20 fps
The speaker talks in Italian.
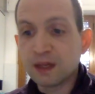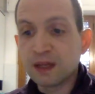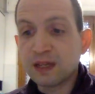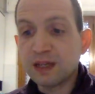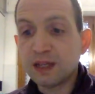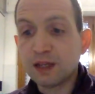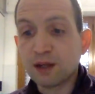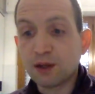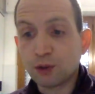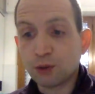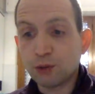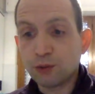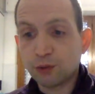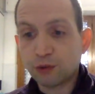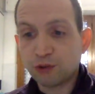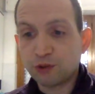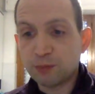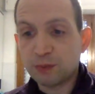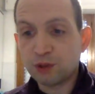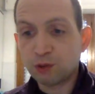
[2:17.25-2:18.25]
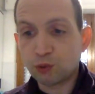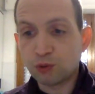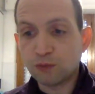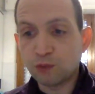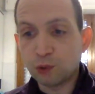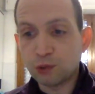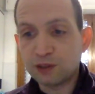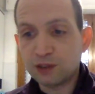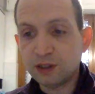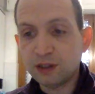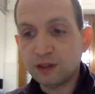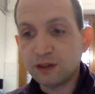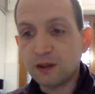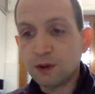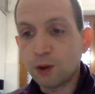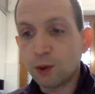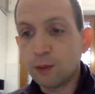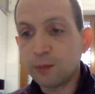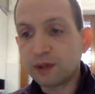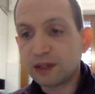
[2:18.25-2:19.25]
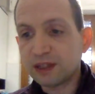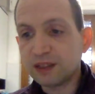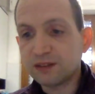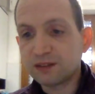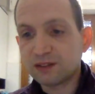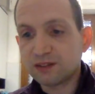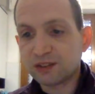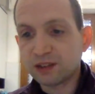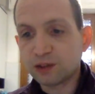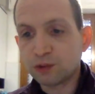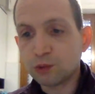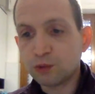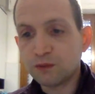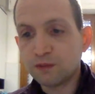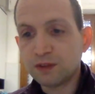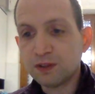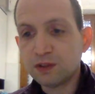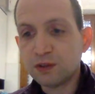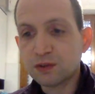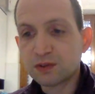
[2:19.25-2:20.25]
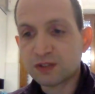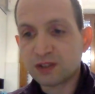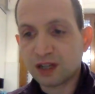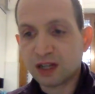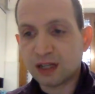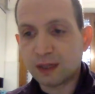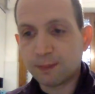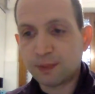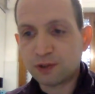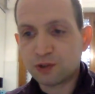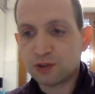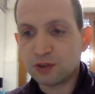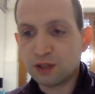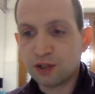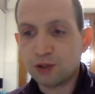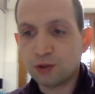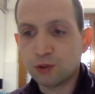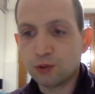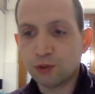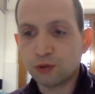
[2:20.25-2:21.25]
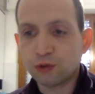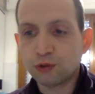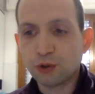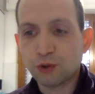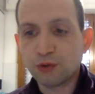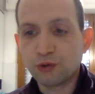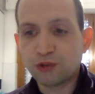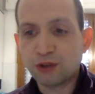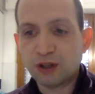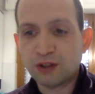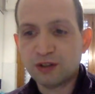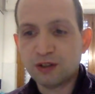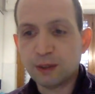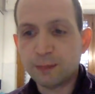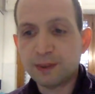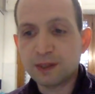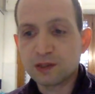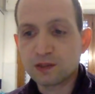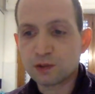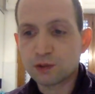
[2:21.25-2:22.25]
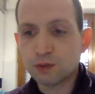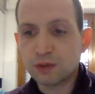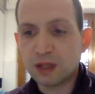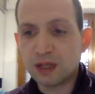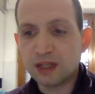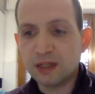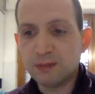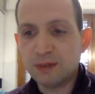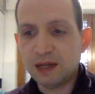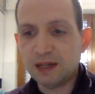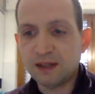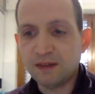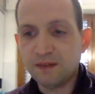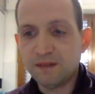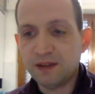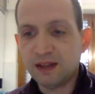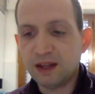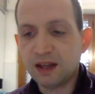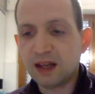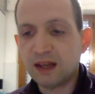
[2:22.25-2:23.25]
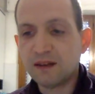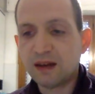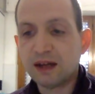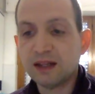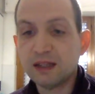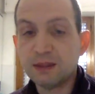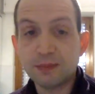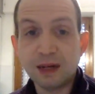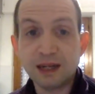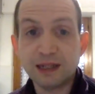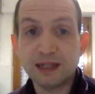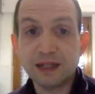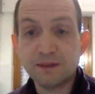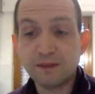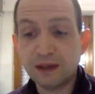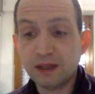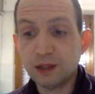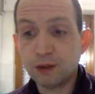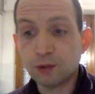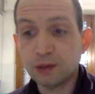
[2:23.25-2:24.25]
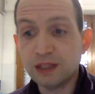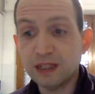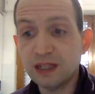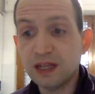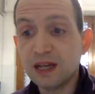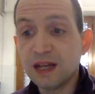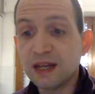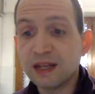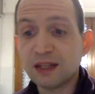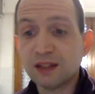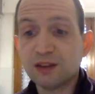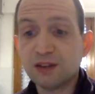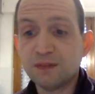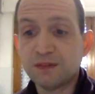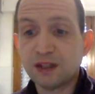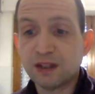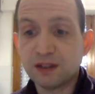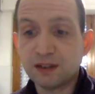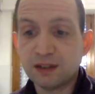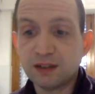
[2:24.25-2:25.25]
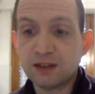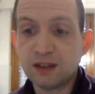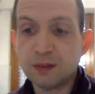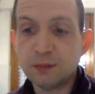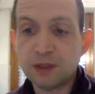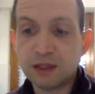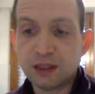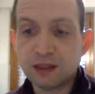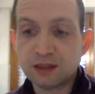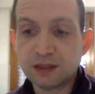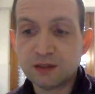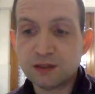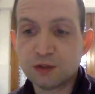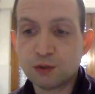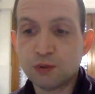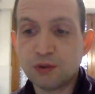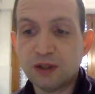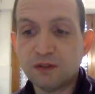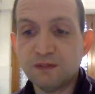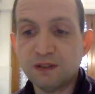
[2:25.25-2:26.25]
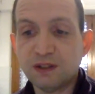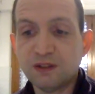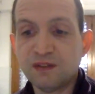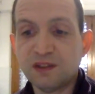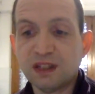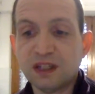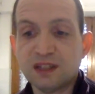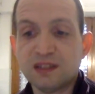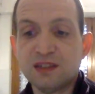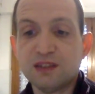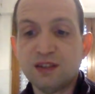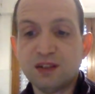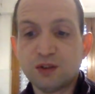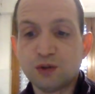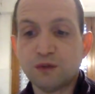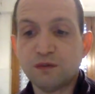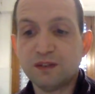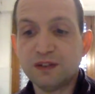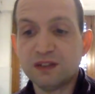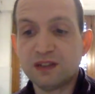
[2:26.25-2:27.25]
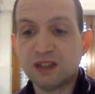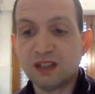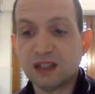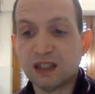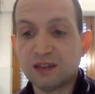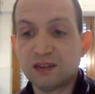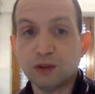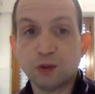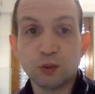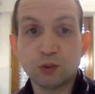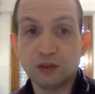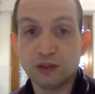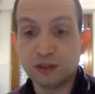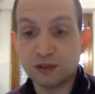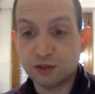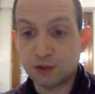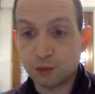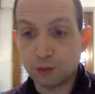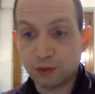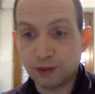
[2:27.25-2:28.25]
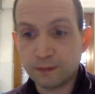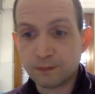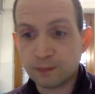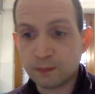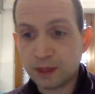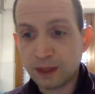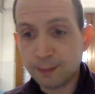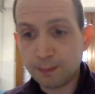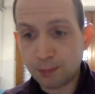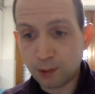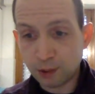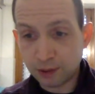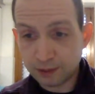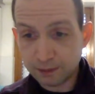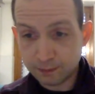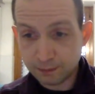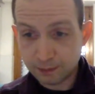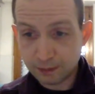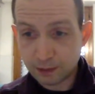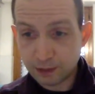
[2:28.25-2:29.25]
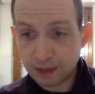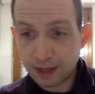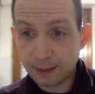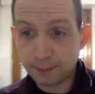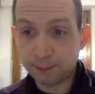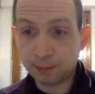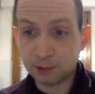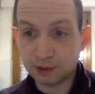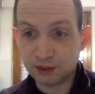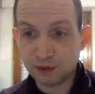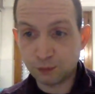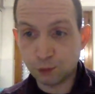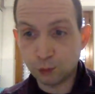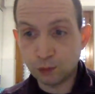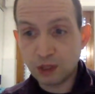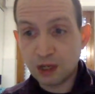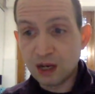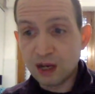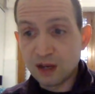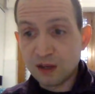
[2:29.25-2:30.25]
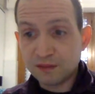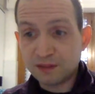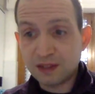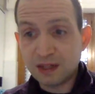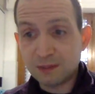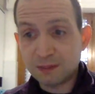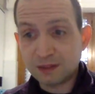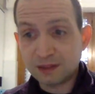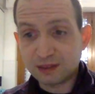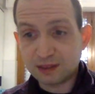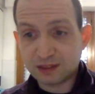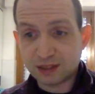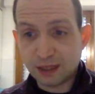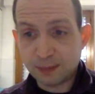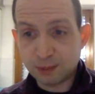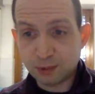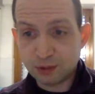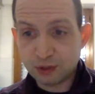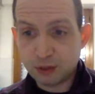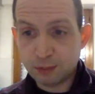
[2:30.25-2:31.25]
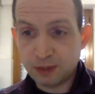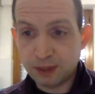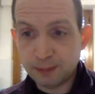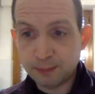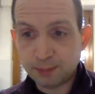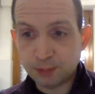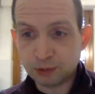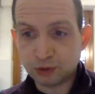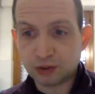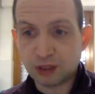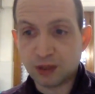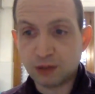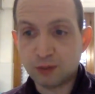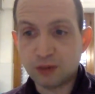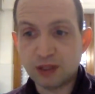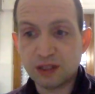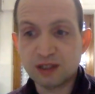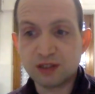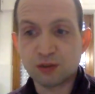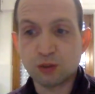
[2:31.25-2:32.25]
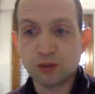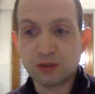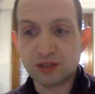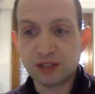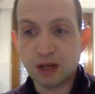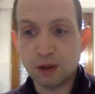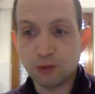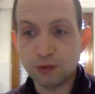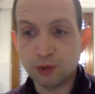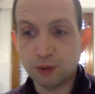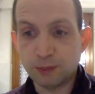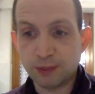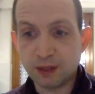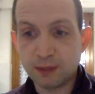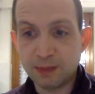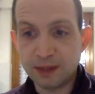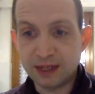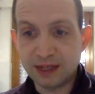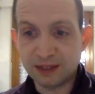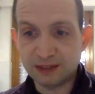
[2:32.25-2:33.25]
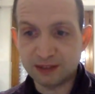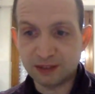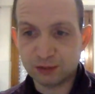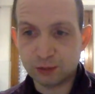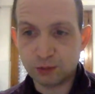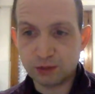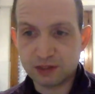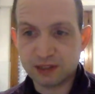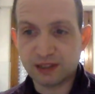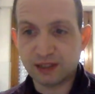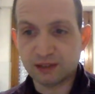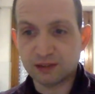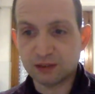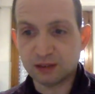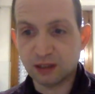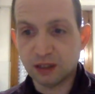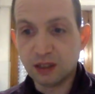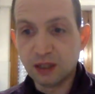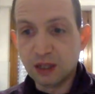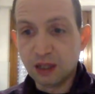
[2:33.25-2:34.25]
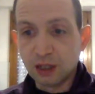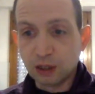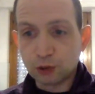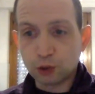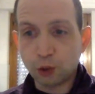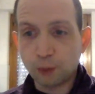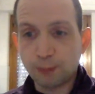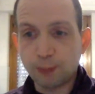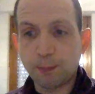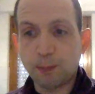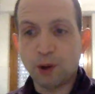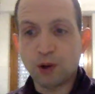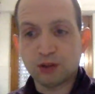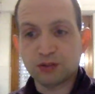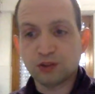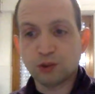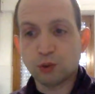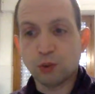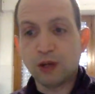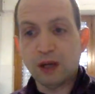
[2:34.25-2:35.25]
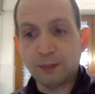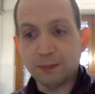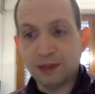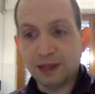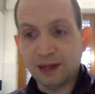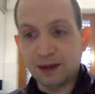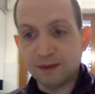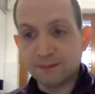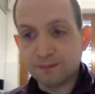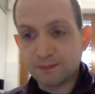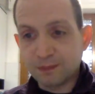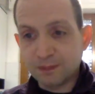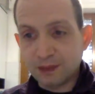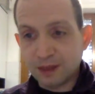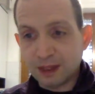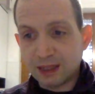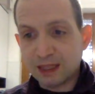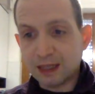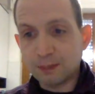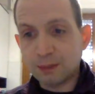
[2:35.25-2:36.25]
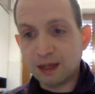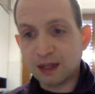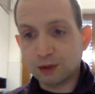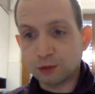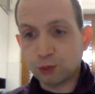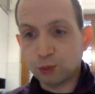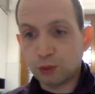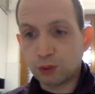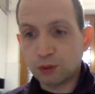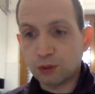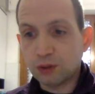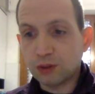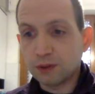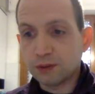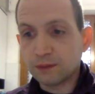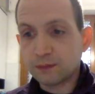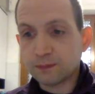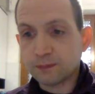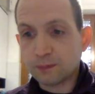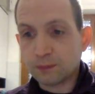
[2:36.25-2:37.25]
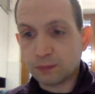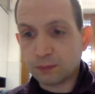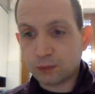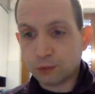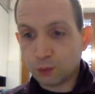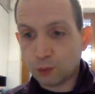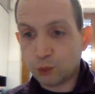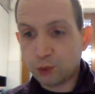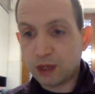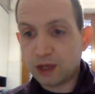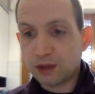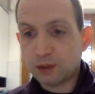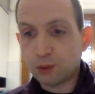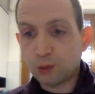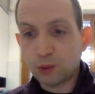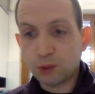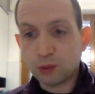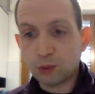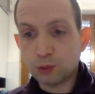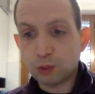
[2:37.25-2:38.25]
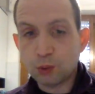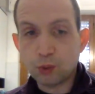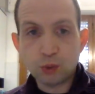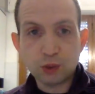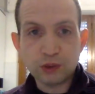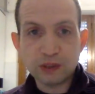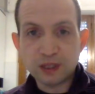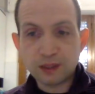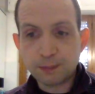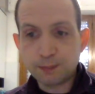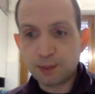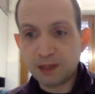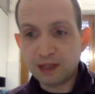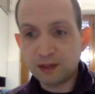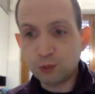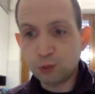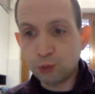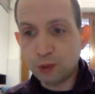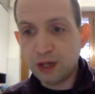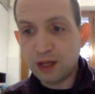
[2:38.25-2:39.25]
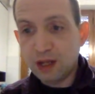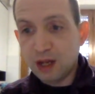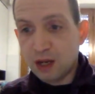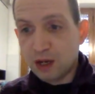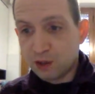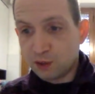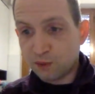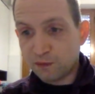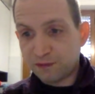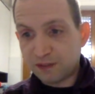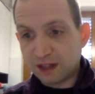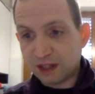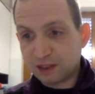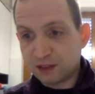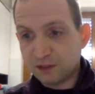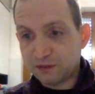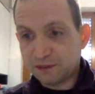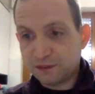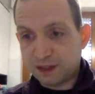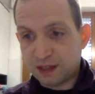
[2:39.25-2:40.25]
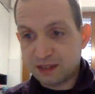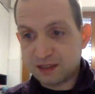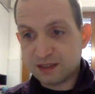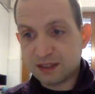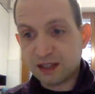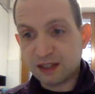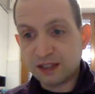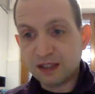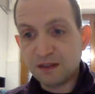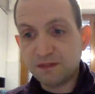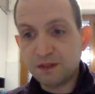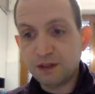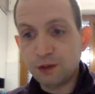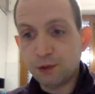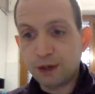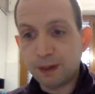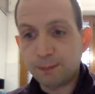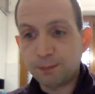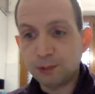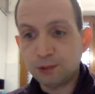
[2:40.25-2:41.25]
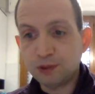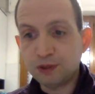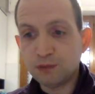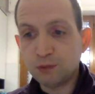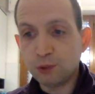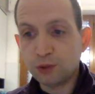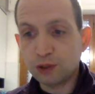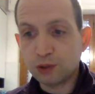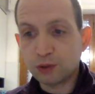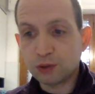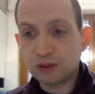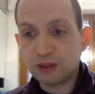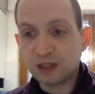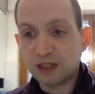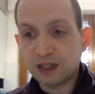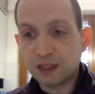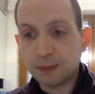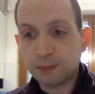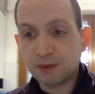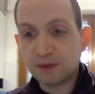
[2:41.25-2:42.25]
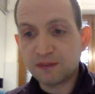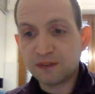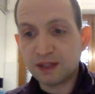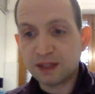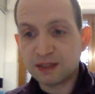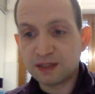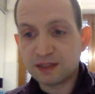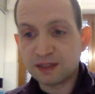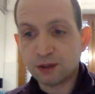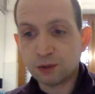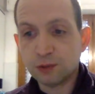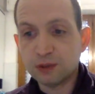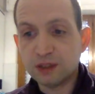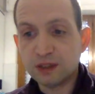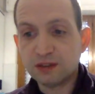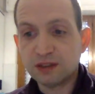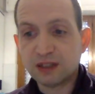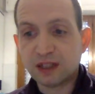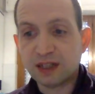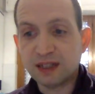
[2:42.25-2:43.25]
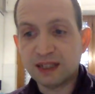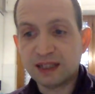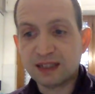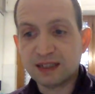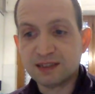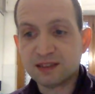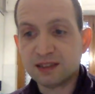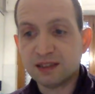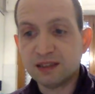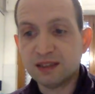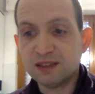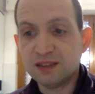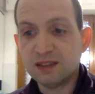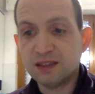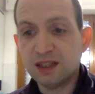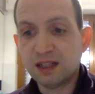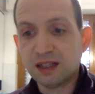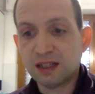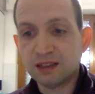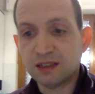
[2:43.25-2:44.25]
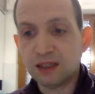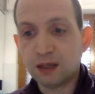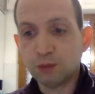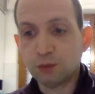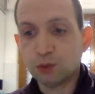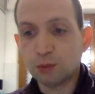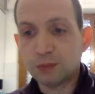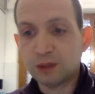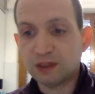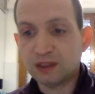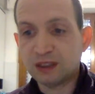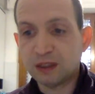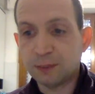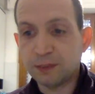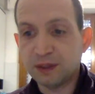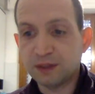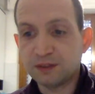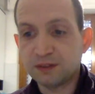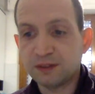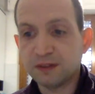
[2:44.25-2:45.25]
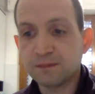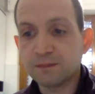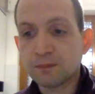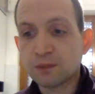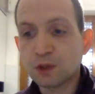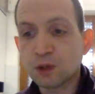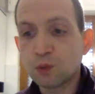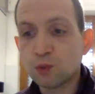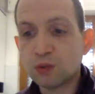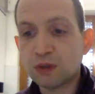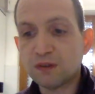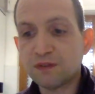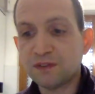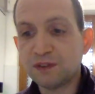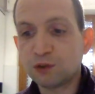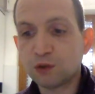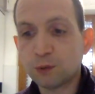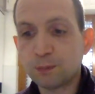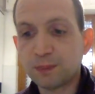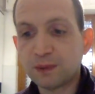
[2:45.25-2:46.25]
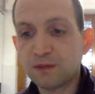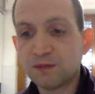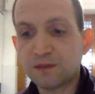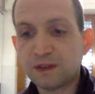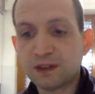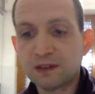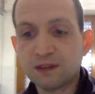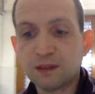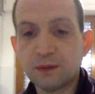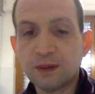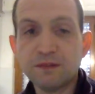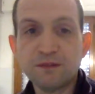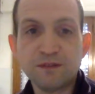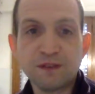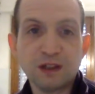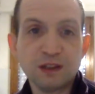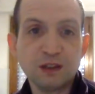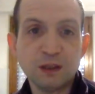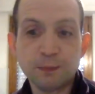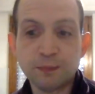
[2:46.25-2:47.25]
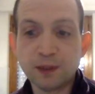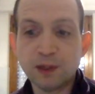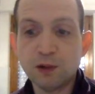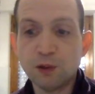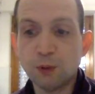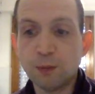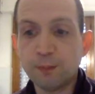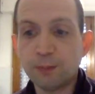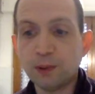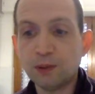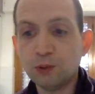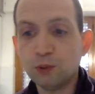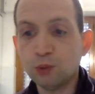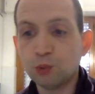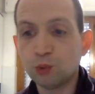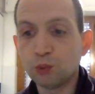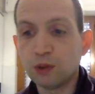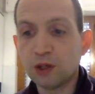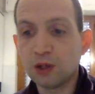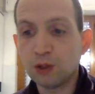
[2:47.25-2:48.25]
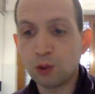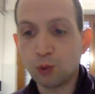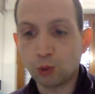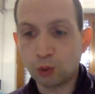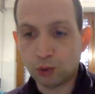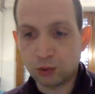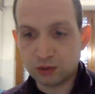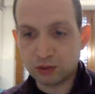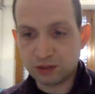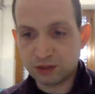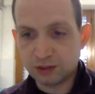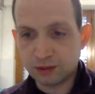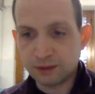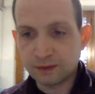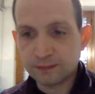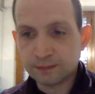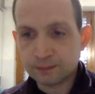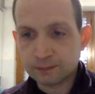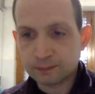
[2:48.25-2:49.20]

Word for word: Il riconoscimento volti HomeKit Secure Video sarà capace di riconoscere oggetti e persone, animali e, animali e veicoli e attivare determinate azioni al verificarsi di sofisticate condizioni. E poi Apple TV. Finalmente sarà possibile impostare una risorsa audio permanente sul set top box con la mela. Cablato o, o, o con AirPlay 2 non farà differenza. Al riavvio Apple TV ricorderà le preferenze e connetterà le casse desiderate automaticamente. Una feature perfetta infatti per l'HomePod 2 low cost.